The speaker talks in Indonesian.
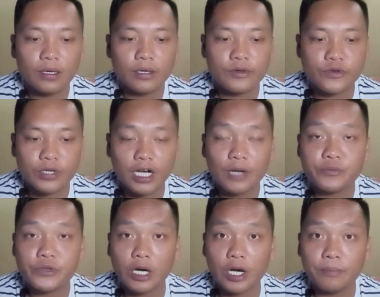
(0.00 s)

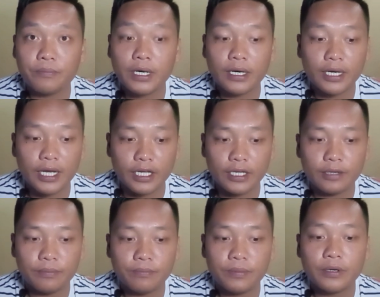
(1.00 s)
Cakap-cakap mengenai
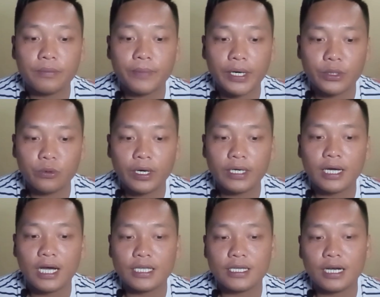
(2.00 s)
perpaduan
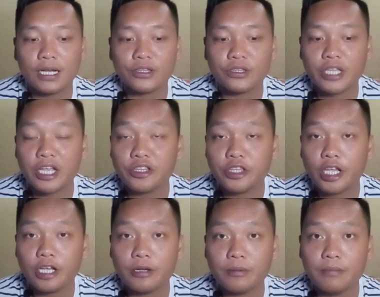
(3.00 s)
hanyalah
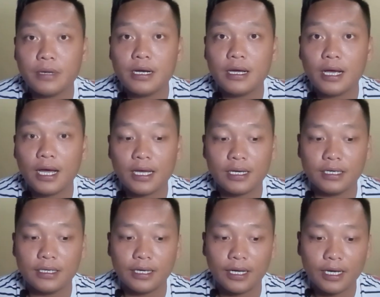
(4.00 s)
taktik
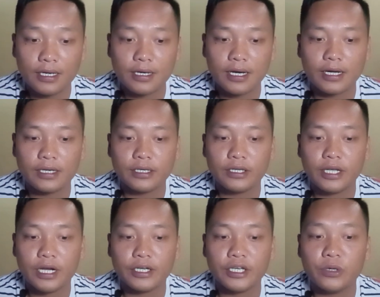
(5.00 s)
melengah-lengahkan
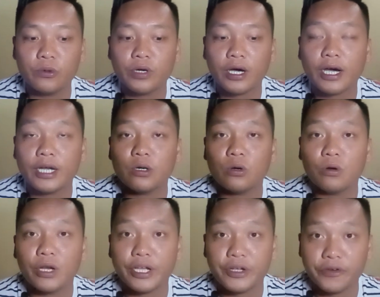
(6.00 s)
yang digunakan
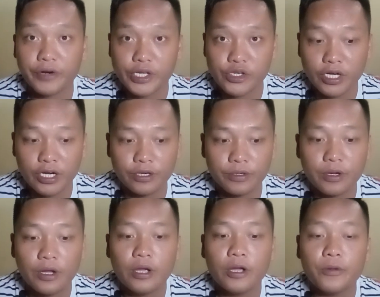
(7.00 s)
oleh kerajaan
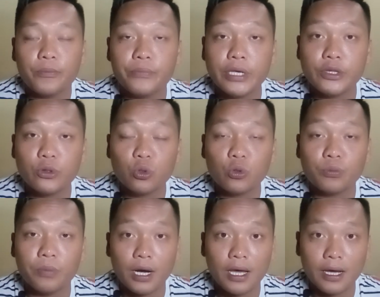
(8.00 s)
pintu
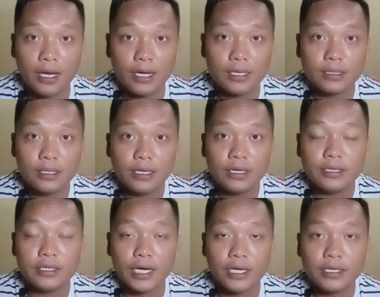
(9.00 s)
belakang
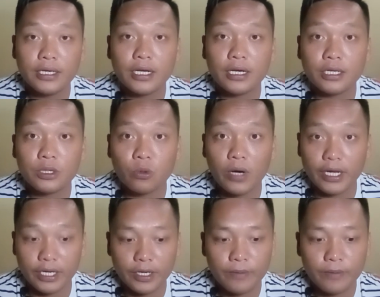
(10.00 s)
yang diketuai